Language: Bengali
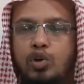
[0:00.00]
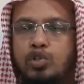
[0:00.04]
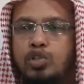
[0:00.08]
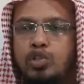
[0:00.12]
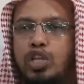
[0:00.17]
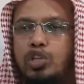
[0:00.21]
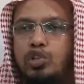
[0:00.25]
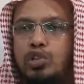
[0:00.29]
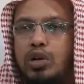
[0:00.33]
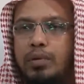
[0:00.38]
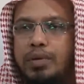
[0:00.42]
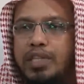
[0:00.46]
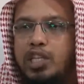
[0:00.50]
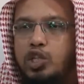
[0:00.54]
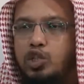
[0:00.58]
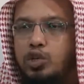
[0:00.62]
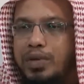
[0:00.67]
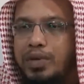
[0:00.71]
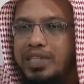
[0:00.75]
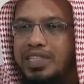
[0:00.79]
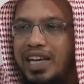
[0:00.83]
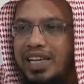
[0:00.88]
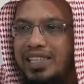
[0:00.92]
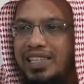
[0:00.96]
অস্তিত্ব আমাদের
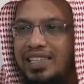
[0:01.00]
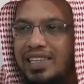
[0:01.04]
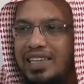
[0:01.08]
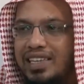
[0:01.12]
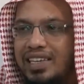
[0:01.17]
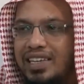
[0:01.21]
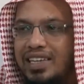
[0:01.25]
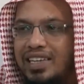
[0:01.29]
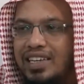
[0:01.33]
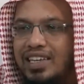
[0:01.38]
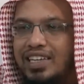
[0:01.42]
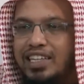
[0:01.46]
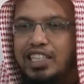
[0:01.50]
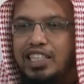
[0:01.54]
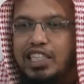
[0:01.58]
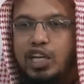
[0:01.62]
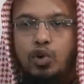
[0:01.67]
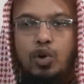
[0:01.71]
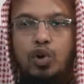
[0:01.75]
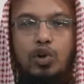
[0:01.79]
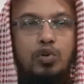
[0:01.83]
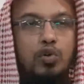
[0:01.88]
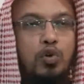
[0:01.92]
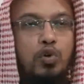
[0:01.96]
সমাজে আছে
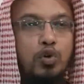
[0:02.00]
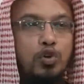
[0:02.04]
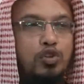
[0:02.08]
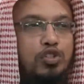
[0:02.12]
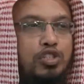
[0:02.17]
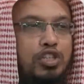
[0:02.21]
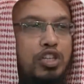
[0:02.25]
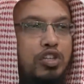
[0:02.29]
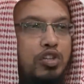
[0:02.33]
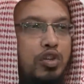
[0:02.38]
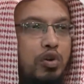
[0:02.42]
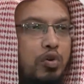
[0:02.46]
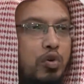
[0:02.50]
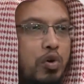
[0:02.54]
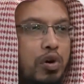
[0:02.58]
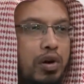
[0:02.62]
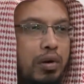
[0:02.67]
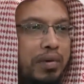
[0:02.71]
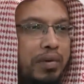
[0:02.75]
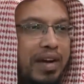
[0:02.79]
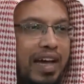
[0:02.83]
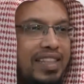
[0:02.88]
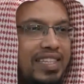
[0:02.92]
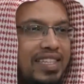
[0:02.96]
যেগুলোর কোনো অস্তিত্ব
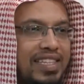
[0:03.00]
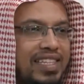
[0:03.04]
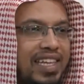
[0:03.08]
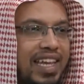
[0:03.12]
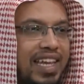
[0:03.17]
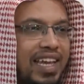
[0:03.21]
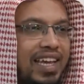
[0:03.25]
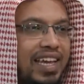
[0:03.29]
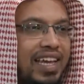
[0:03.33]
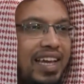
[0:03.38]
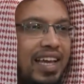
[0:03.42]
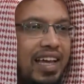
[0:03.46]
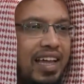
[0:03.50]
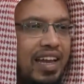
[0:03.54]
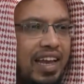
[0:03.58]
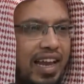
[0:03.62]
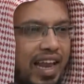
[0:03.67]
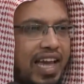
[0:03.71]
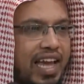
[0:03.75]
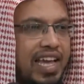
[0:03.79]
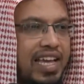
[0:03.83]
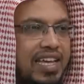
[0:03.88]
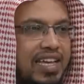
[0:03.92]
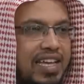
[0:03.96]
কোরআন এবং হাদিসে
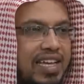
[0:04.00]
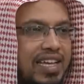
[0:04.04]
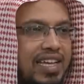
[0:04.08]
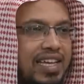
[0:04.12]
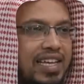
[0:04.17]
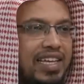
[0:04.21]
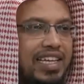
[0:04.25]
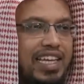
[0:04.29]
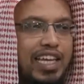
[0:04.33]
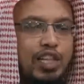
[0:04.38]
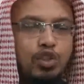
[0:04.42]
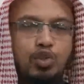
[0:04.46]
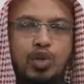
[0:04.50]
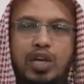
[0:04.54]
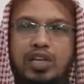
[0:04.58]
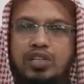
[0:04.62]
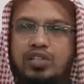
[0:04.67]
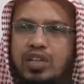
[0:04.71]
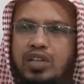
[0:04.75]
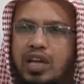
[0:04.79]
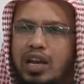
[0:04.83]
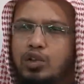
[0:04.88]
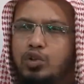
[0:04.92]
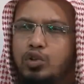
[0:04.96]
নাই কিন্তু এই
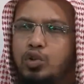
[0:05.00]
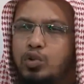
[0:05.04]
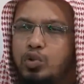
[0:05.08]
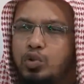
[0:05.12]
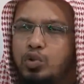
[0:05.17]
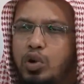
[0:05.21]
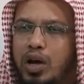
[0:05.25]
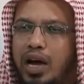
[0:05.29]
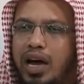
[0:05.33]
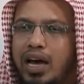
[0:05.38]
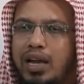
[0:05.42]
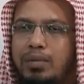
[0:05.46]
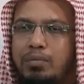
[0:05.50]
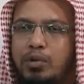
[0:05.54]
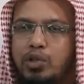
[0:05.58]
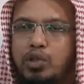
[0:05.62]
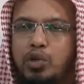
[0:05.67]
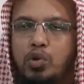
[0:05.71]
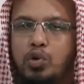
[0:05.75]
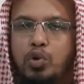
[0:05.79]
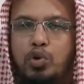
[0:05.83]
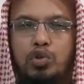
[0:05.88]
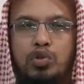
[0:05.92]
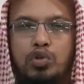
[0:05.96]
সালাতু দোহার
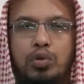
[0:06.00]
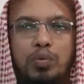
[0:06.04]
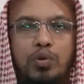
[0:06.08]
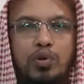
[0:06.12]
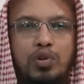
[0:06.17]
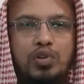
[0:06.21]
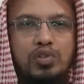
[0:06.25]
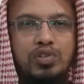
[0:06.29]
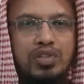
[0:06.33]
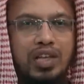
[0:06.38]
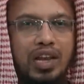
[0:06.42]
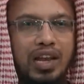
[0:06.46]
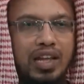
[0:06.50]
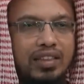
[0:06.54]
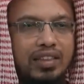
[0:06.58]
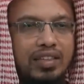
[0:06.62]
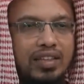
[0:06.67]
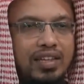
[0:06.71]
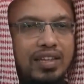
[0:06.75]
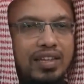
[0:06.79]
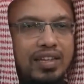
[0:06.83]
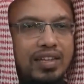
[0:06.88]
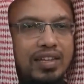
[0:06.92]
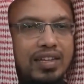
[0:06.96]
মতো গুরুত্বপূর্ণ সালাত
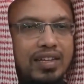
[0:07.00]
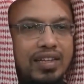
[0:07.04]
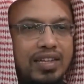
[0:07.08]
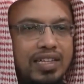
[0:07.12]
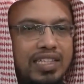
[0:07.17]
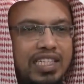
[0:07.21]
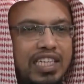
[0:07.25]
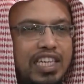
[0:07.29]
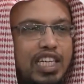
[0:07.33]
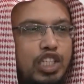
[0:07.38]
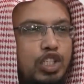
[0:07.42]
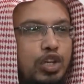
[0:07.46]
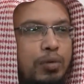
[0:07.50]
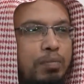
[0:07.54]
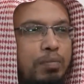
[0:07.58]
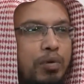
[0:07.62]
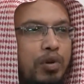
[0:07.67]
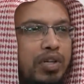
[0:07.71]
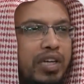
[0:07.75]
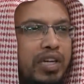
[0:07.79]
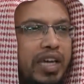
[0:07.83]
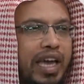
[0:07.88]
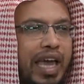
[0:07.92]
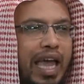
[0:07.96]
যেটা
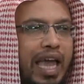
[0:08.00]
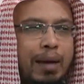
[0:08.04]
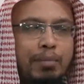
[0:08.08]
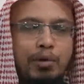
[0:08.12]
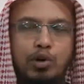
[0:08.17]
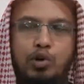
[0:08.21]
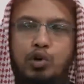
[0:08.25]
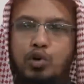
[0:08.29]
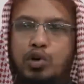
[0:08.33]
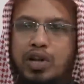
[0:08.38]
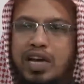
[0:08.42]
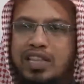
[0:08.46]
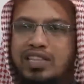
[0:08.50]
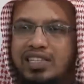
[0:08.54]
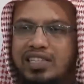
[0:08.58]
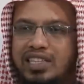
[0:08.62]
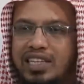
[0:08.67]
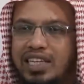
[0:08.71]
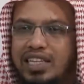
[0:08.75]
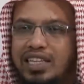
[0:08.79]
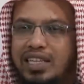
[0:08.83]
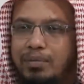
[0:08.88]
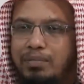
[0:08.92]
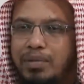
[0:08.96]
সম্পর্কে এমন কোন
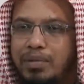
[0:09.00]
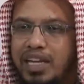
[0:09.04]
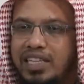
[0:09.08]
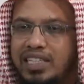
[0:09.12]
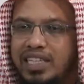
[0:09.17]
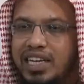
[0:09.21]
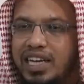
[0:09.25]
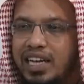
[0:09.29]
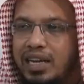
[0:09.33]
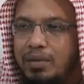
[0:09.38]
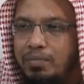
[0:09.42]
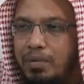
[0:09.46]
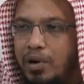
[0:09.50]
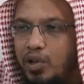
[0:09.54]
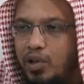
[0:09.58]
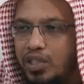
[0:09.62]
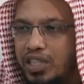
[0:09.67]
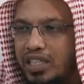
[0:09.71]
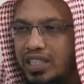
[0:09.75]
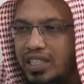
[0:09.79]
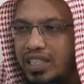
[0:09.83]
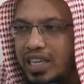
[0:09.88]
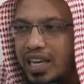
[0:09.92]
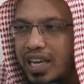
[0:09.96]
হাদিসের কিতাব নাই যেখানে পাওয়া
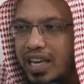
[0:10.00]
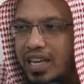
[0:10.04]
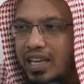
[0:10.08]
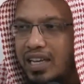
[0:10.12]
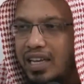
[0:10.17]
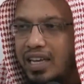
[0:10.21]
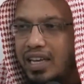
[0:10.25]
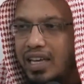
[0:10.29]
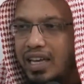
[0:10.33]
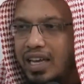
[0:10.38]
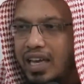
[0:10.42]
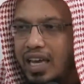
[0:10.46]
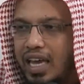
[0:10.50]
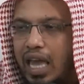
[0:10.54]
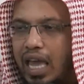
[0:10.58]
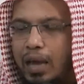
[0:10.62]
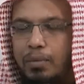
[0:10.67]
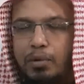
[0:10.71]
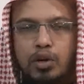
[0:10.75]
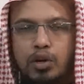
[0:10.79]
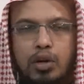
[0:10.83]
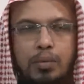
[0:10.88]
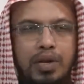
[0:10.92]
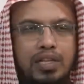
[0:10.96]
যাচ্ছে না
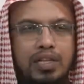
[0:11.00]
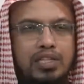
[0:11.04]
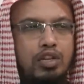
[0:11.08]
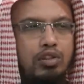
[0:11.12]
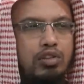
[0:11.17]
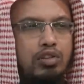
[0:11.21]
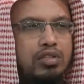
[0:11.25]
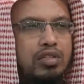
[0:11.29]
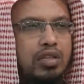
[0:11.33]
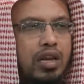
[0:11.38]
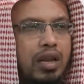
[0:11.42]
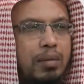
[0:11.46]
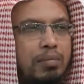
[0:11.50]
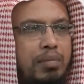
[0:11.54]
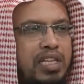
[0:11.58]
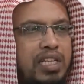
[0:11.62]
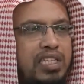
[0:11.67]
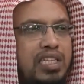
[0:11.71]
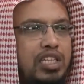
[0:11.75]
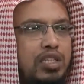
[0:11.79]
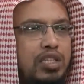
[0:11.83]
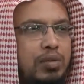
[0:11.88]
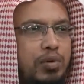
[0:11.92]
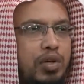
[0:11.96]
এবং নবেল সাল্লাম
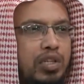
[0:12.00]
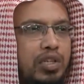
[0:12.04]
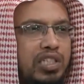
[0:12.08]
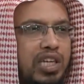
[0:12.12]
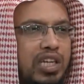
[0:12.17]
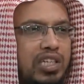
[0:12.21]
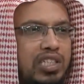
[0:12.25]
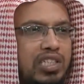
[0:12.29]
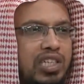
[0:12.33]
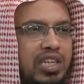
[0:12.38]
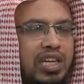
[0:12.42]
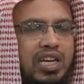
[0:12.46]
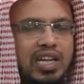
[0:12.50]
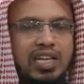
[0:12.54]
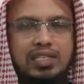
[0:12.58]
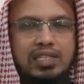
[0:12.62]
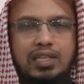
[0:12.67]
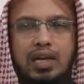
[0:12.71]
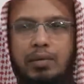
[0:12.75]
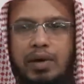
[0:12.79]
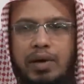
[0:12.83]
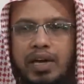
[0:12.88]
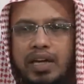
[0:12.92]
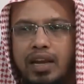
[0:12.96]
নিজে জীবনে ছাড়ছেন না
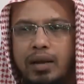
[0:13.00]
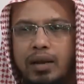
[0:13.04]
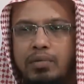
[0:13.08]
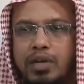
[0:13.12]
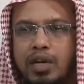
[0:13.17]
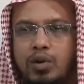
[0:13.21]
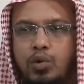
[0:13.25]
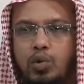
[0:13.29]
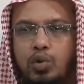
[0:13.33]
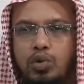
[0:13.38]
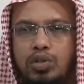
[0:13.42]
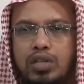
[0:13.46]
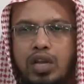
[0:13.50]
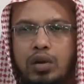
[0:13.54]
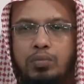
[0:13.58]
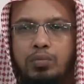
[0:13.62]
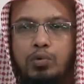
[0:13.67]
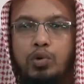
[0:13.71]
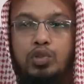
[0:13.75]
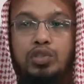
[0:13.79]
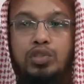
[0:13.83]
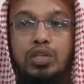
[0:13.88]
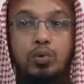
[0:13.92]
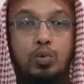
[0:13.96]
সাহবা ইকরামকে গুরুত্ব
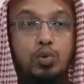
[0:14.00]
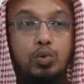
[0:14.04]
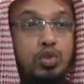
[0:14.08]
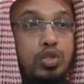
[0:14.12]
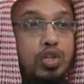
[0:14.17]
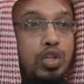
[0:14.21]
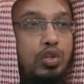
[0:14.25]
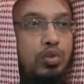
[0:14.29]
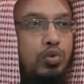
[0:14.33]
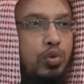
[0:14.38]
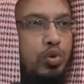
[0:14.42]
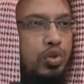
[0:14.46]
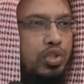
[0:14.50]
আরোপ করছেন ওসিয়ত